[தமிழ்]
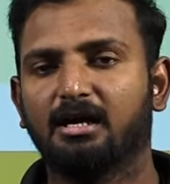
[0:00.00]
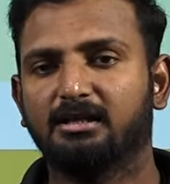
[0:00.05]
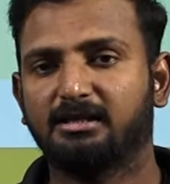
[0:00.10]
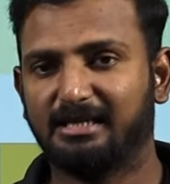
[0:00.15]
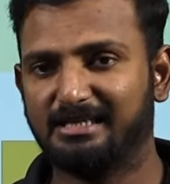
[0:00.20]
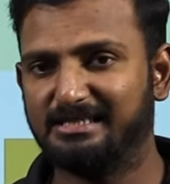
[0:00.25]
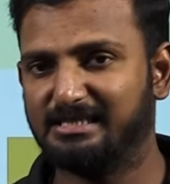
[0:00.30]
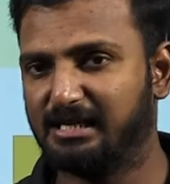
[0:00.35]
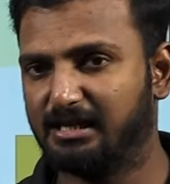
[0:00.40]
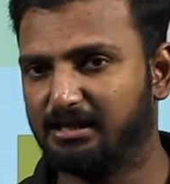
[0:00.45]

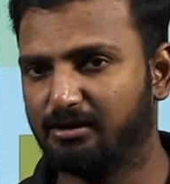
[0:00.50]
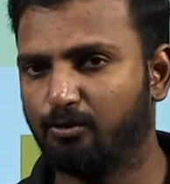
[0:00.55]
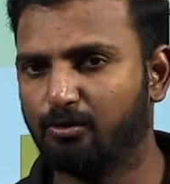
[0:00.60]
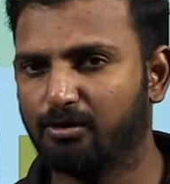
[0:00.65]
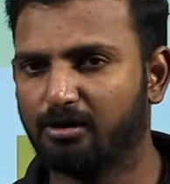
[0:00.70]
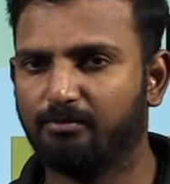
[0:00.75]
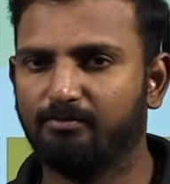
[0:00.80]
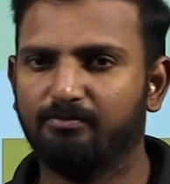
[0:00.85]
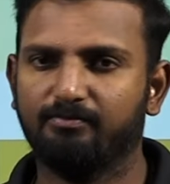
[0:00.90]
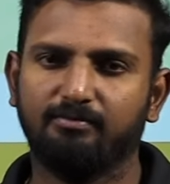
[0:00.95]
தெரிஞ்சுக்கிறதுக்கு
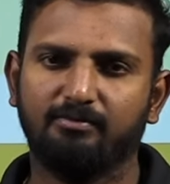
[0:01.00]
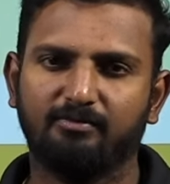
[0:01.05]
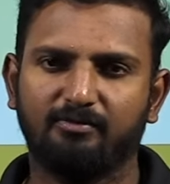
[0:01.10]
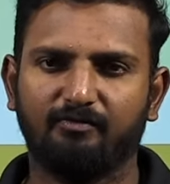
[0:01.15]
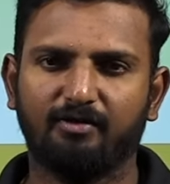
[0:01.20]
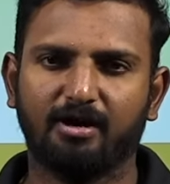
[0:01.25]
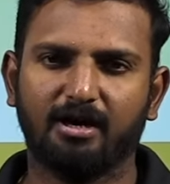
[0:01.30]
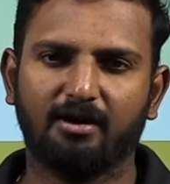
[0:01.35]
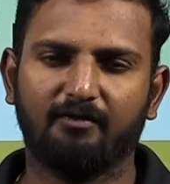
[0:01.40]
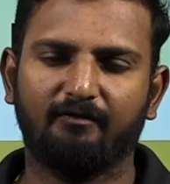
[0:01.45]
கொஞ்சம்
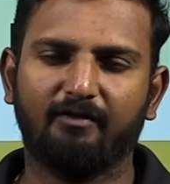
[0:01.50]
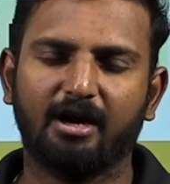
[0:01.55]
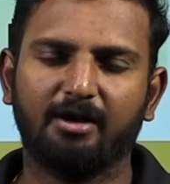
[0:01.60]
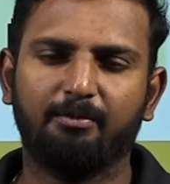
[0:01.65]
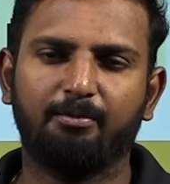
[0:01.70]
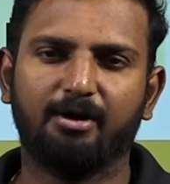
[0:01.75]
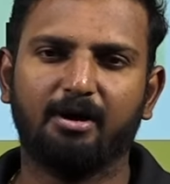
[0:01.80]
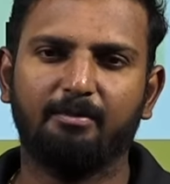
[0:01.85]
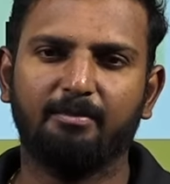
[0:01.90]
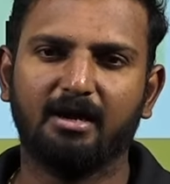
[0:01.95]

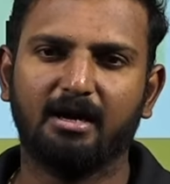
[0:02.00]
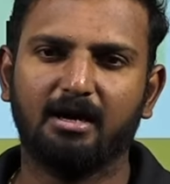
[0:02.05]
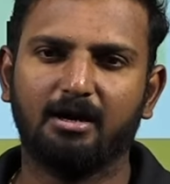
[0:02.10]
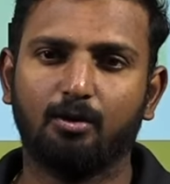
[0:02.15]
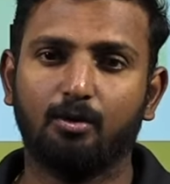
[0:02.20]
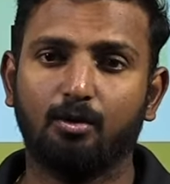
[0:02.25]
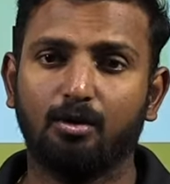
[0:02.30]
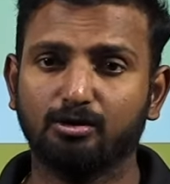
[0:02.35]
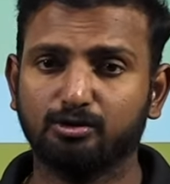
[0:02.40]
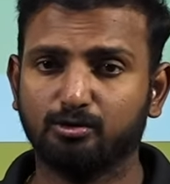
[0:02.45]
வாய்ப்பு கம்மியாக
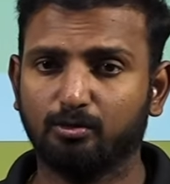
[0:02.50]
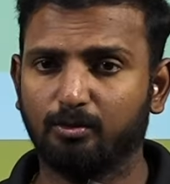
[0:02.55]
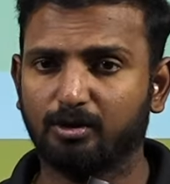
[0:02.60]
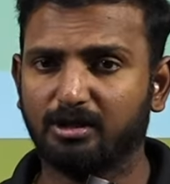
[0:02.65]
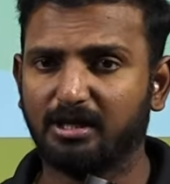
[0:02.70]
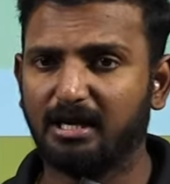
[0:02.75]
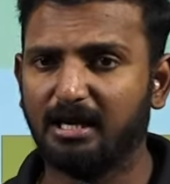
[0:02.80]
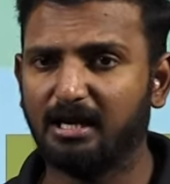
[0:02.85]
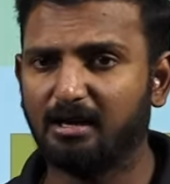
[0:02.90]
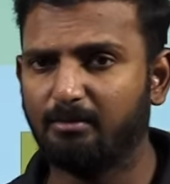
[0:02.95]
இருக்கும் ஸோ
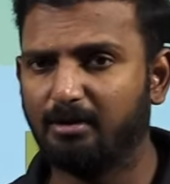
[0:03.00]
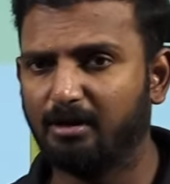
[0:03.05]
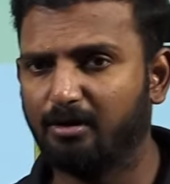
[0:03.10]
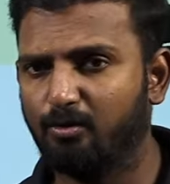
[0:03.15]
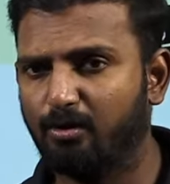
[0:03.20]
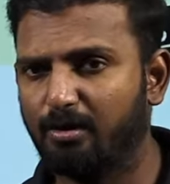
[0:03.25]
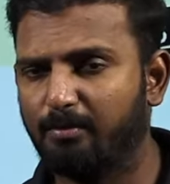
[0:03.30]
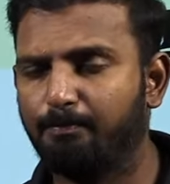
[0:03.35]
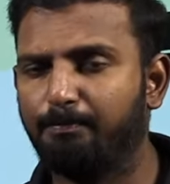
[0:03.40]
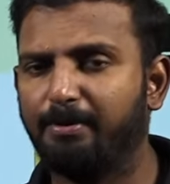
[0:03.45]
முதல்ல நம்மளுக்கு
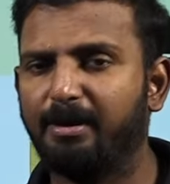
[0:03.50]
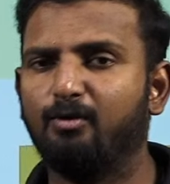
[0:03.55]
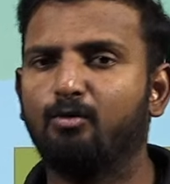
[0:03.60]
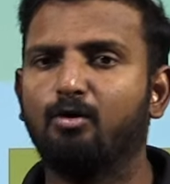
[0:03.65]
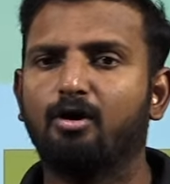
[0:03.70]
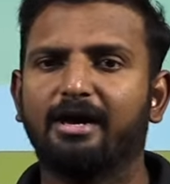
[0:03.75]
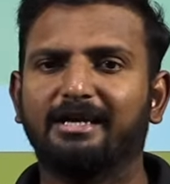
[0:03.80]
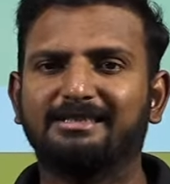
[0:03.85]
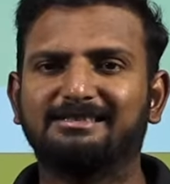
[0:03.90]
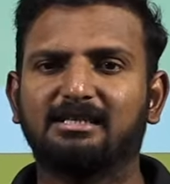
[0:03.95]
ஒரு
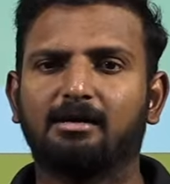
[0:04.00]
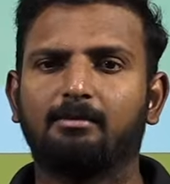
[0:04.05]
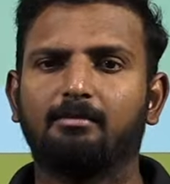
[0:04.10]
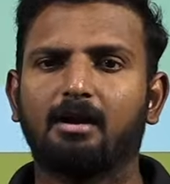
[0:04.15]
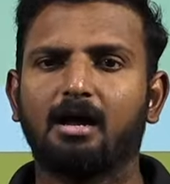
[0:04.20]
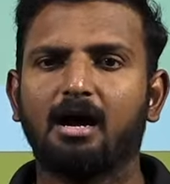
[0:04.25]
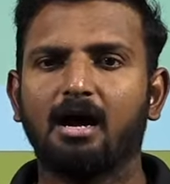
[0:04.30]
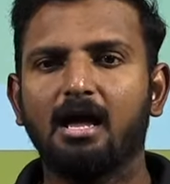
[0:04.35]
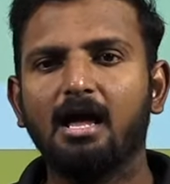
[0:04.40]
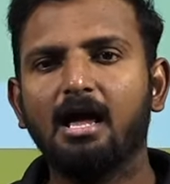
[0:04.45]
பிஓ
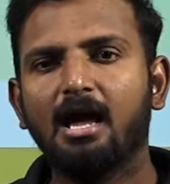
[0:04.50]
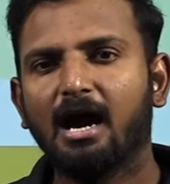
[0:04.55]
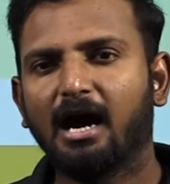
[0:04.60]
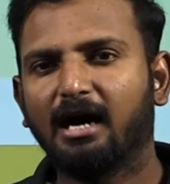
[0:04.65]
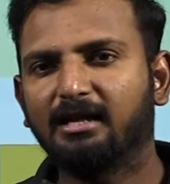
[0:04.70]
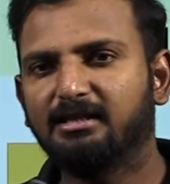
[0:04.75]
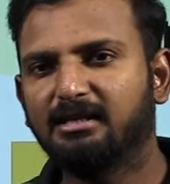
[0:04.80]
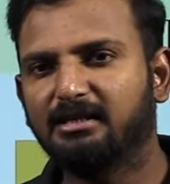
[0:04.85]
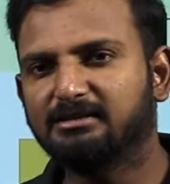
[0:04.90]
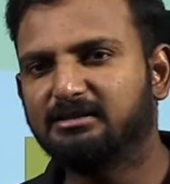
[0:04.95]
எக்ஸாம்னா
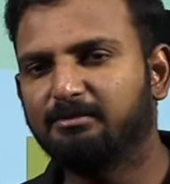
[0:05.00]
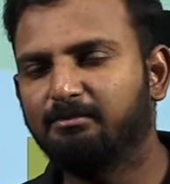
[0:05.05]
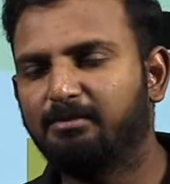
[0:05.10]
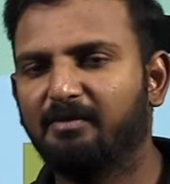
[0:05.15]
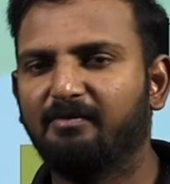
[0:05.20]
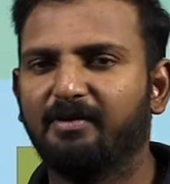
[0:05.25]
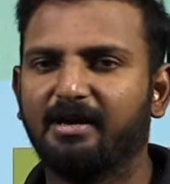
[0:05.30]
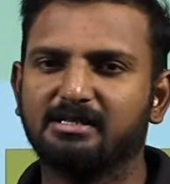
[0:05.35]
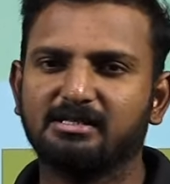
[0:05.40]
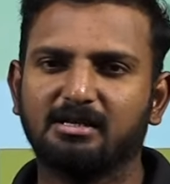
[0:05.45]
அதில்
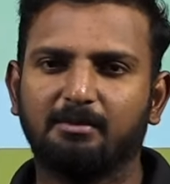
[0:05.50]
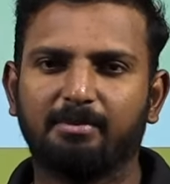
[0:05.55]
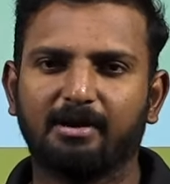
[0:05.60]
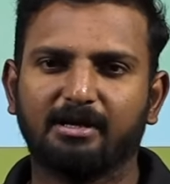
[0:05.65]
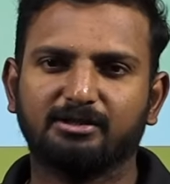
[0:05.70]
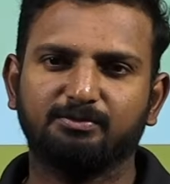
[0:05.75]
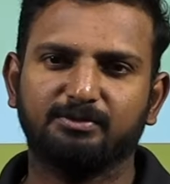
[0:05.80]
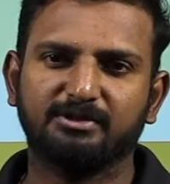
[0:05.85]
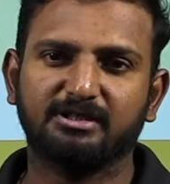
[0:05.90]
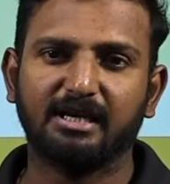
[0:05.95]
சிம்பிளிஃபிகேஷன்
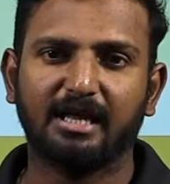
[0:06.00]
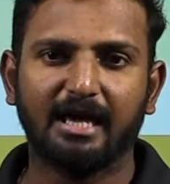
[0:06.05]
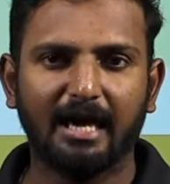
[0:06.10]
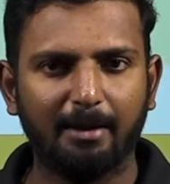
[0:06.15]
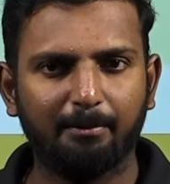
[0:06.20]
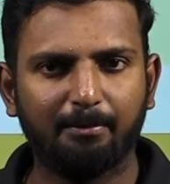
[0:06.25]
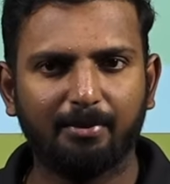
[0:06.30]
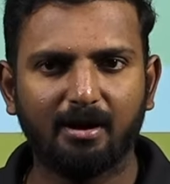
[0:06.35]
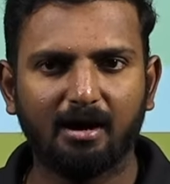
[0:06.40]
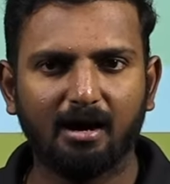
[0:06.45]
அப்ராக்சிமேஷன்
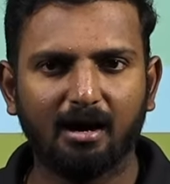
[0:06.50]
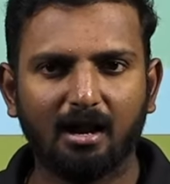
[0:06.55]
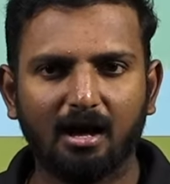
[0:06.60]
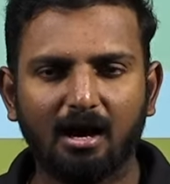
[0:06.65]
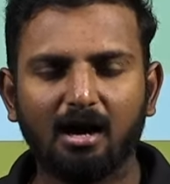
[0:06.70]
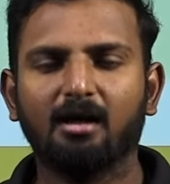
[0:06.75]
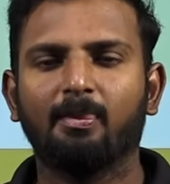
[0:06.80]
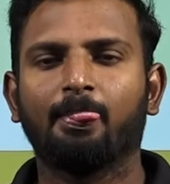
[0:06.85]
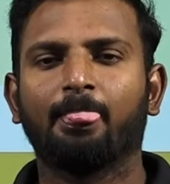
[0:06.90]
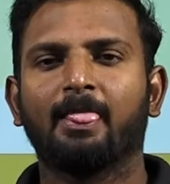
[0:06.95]
கேட்பாங்களா